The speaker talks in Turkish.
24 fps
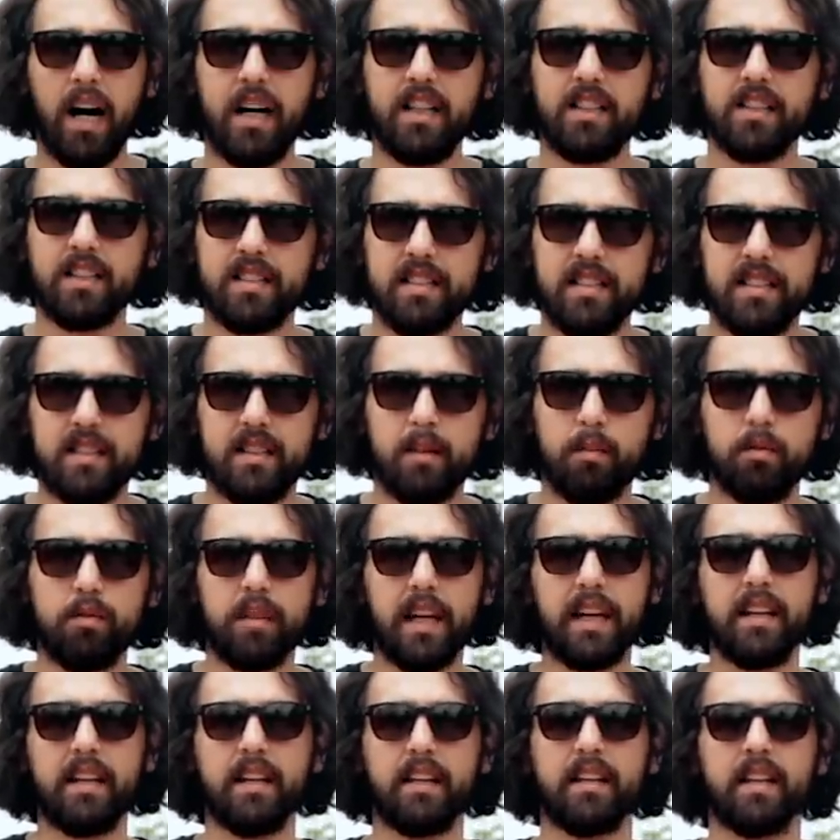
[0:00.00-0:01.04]
Ayrıca siz de bu
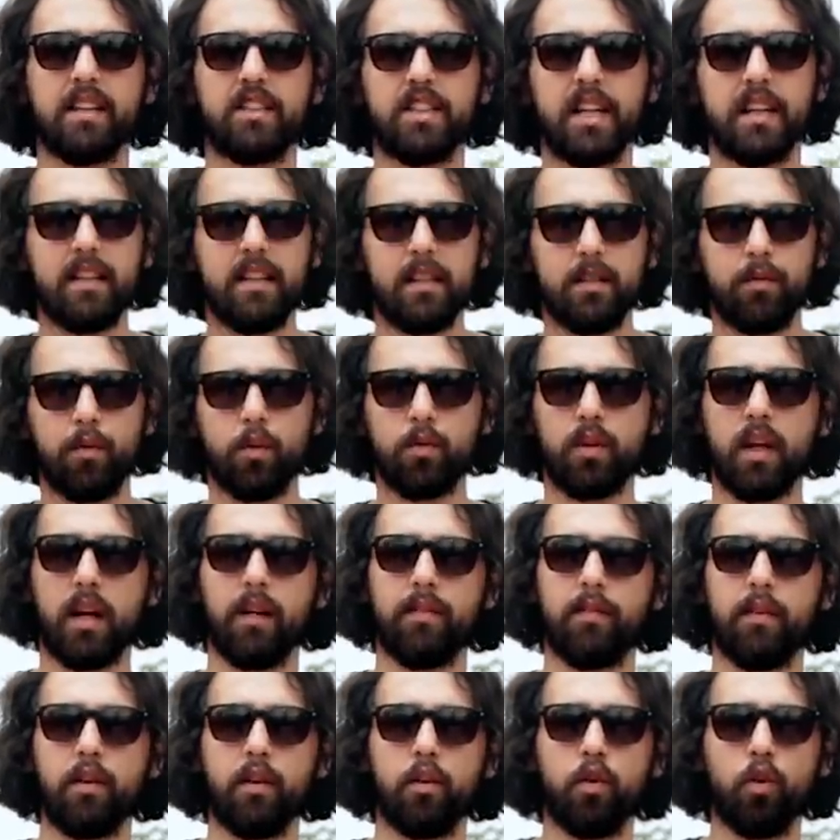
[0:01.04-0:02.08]
teknikte internete çektiğiniz
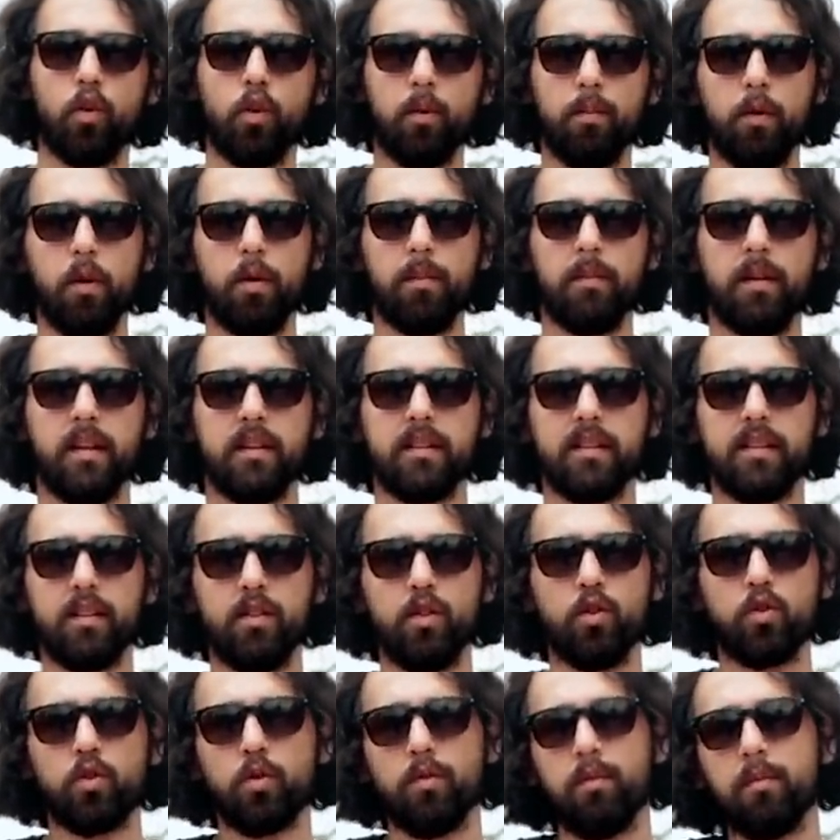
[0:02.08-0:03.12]
fotoğrafları yorum bölümüne
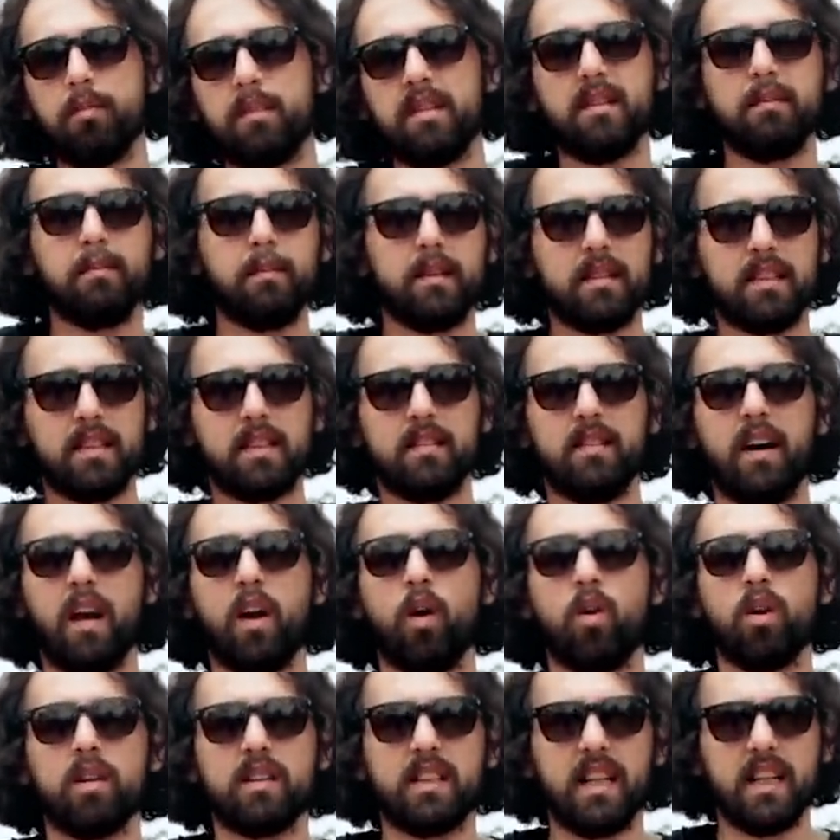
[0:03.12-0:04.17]
atın. YouTube'un bir zımbırtısı var
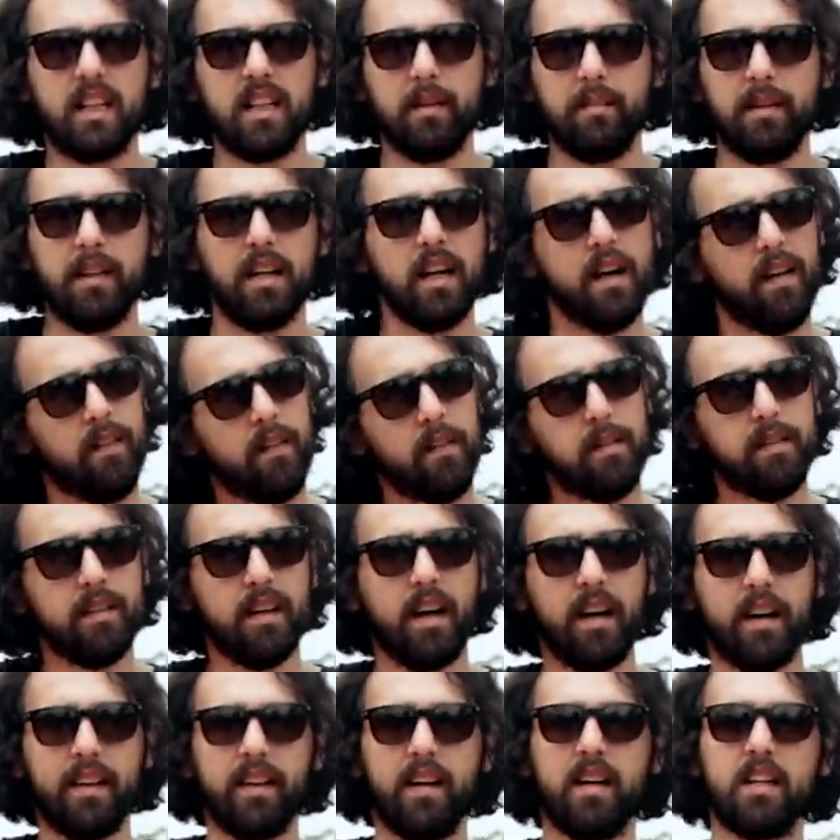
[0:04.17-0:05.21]
ona takılabilir ama biz
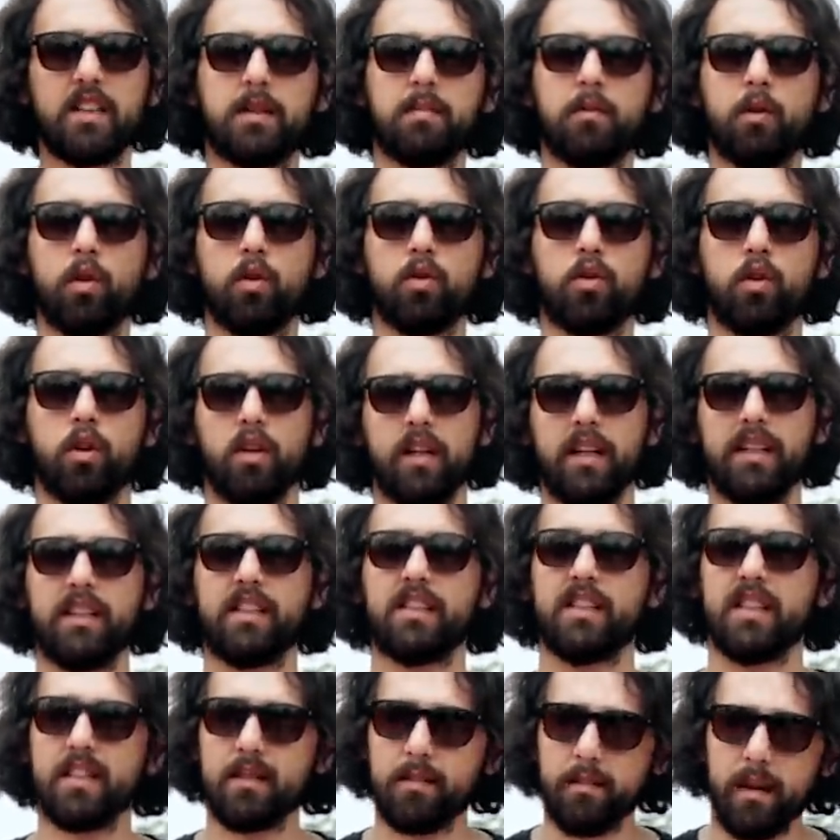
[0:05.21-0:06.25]
arada açıp kontrol
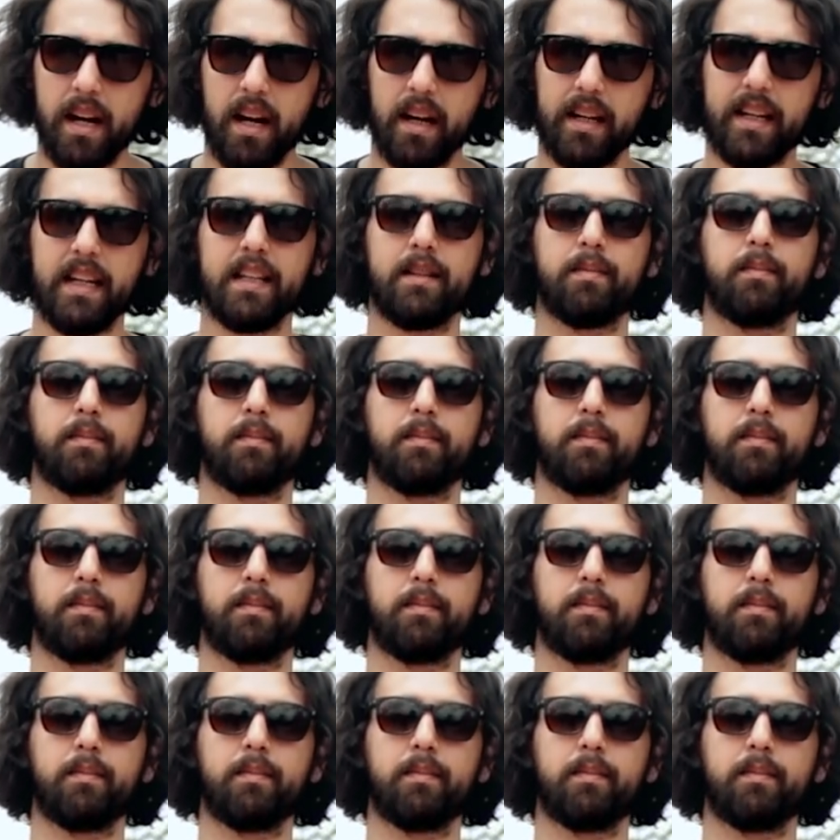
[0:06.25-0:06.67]
edeceğiz merak